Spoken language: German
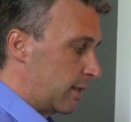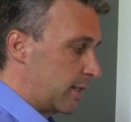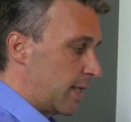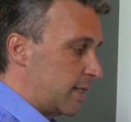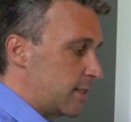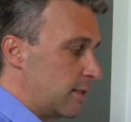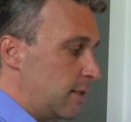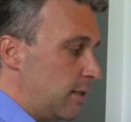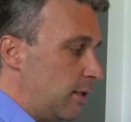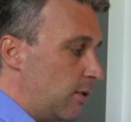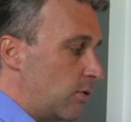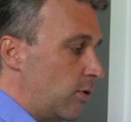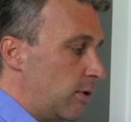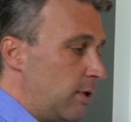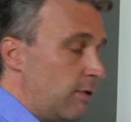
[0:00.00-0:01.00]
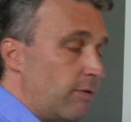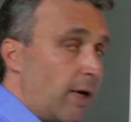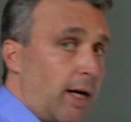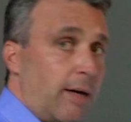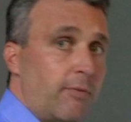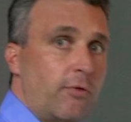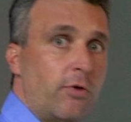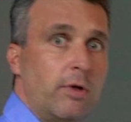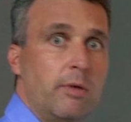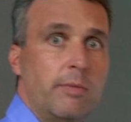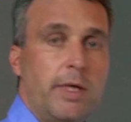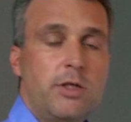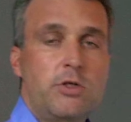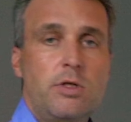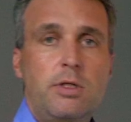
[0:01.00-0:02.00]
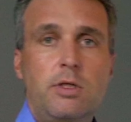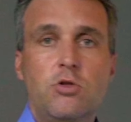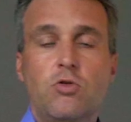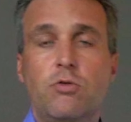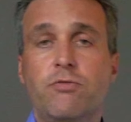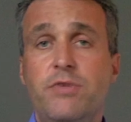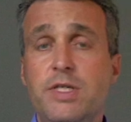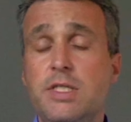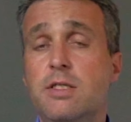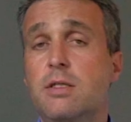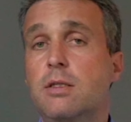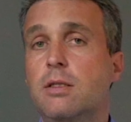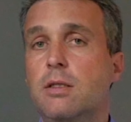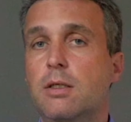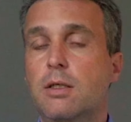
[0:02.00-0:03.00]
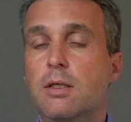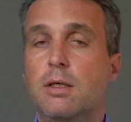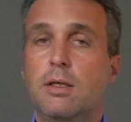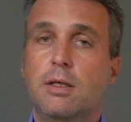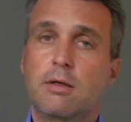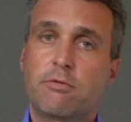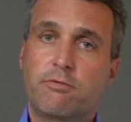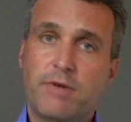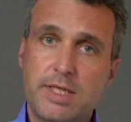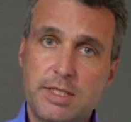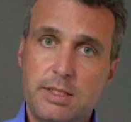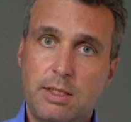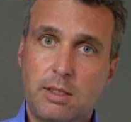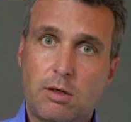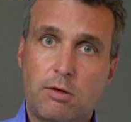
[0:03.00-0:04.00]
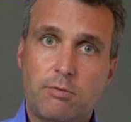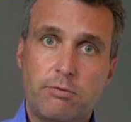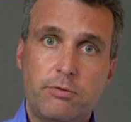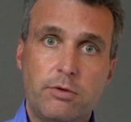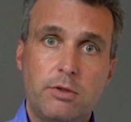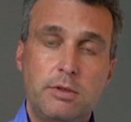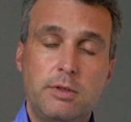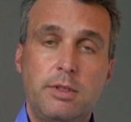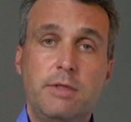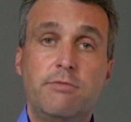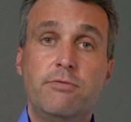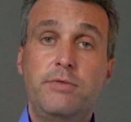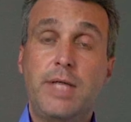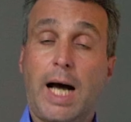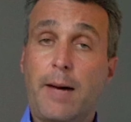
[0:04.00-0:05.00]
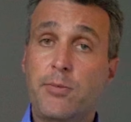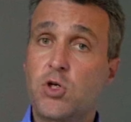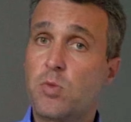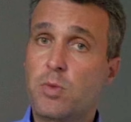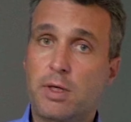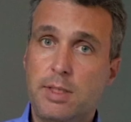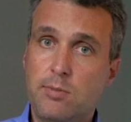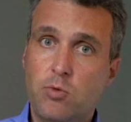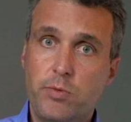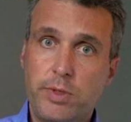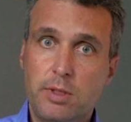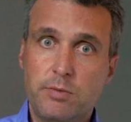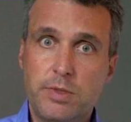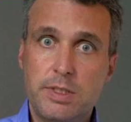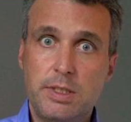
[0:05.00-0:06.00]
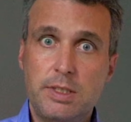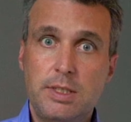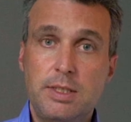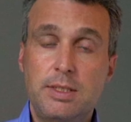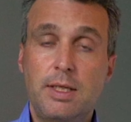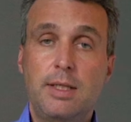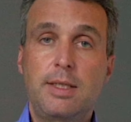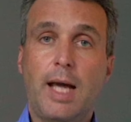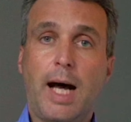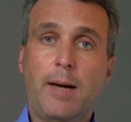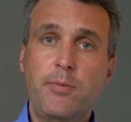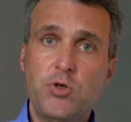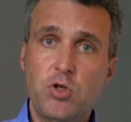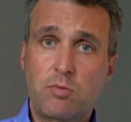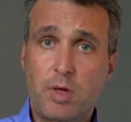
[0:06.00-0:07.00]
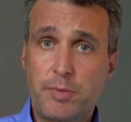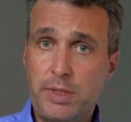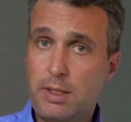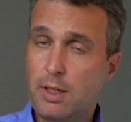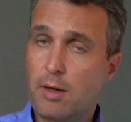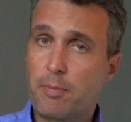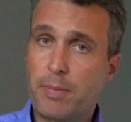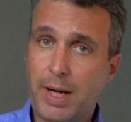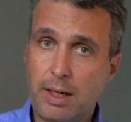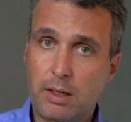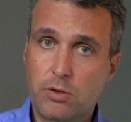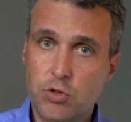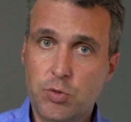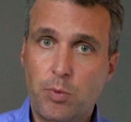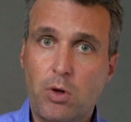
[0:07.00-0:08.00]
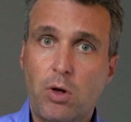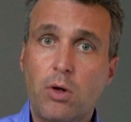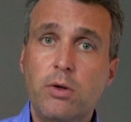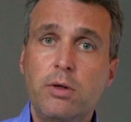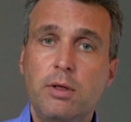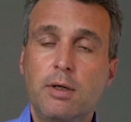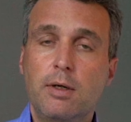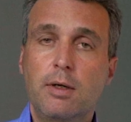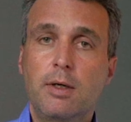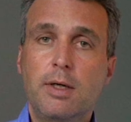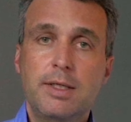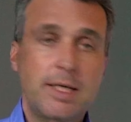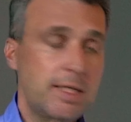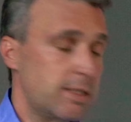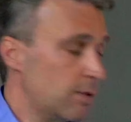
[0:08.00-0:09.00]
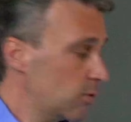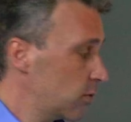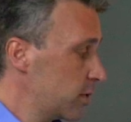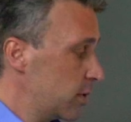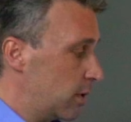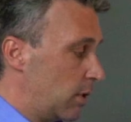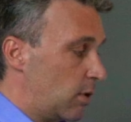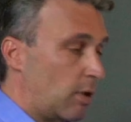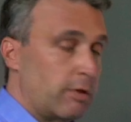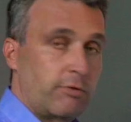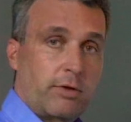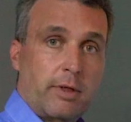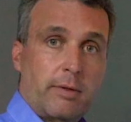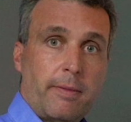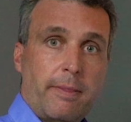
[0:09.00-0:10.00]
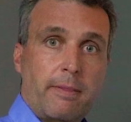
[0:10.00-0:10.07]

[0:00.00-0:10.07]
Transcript: das sind die Kunden, die wir haben wollen. Menschen, die schon wissen, was sie kaufen wollen, die, die haben schon mal Immobilien besichtigt, die haben schon mal mit ihrer Bank gesprochen. Das sind unsere Käufer.